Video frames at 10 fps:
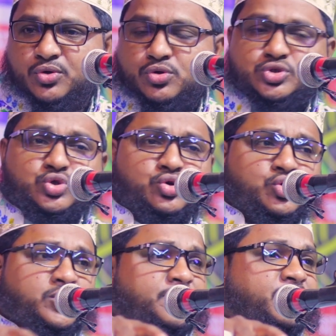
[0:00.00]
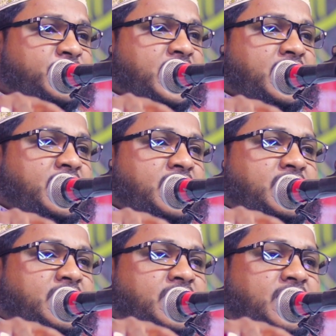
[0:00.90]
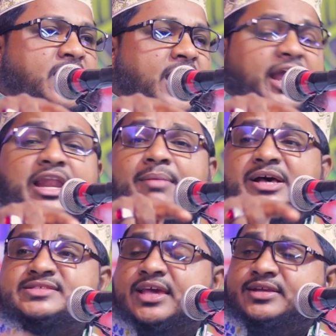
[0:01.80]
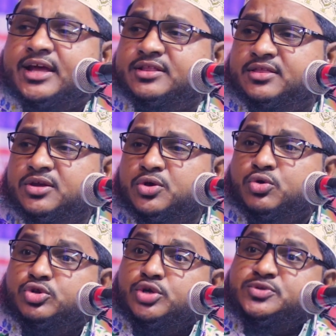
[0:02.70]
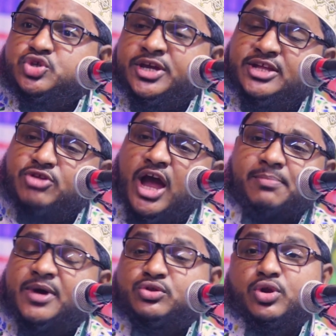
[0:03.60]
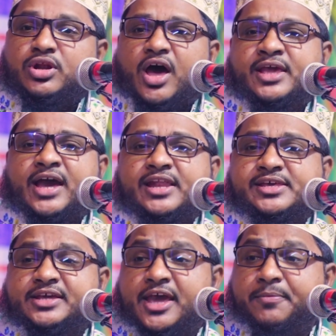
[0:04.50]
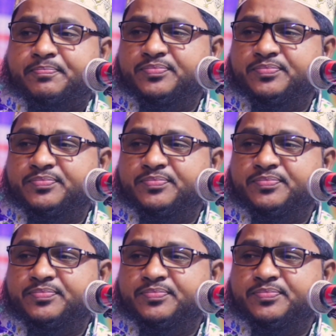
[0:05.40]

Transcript: হুজুর আল্লামা সৈয়দ কুতুব শহীদ রহমতুল্লাহ আলীকে